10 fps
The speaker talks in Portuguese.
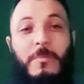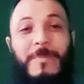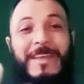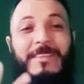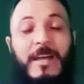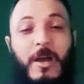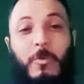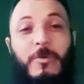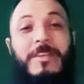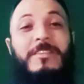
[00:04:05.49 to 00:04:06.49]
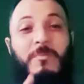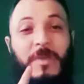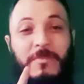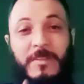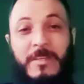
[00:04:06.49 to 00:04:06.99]
mental e
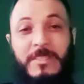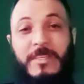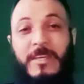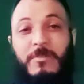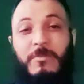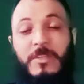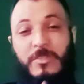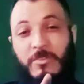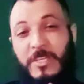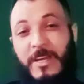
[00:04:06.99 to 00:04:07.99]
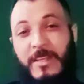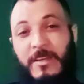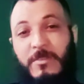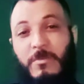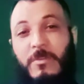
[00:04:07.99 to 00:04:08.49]
também financeiro. Isso eu te
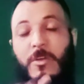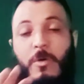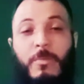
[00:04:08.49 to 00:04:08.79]
garanto.